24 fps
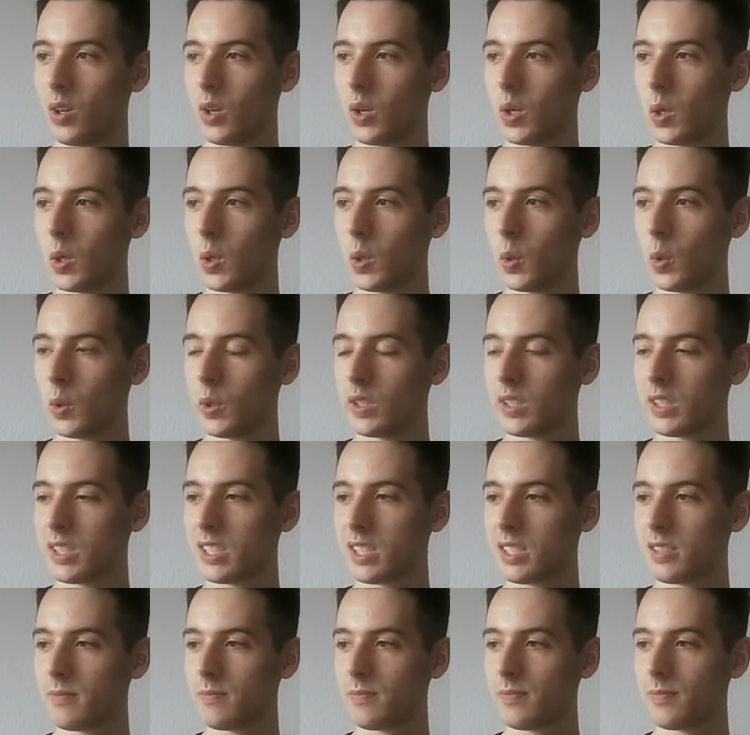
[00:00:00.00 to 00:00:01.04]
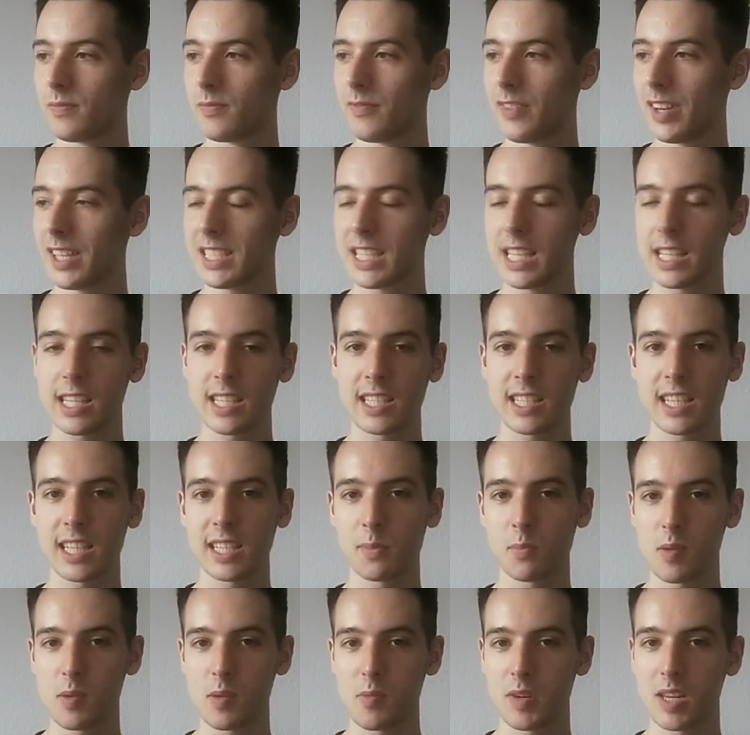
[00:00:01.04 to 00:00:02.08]
Und was hat das jetzt
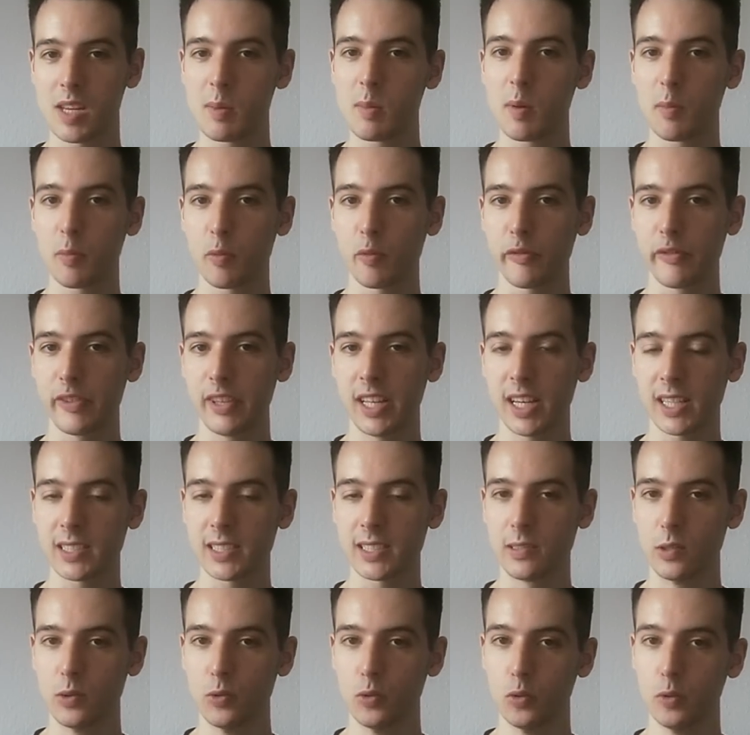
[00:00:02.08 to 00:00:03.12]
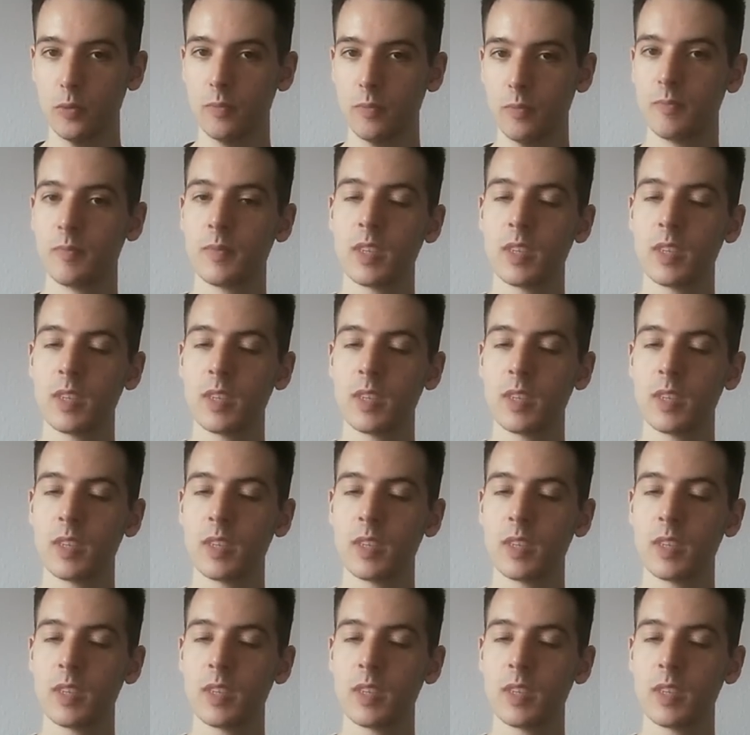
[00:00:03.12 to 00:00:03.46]
mit dem Thema Prophylaxe zu tun?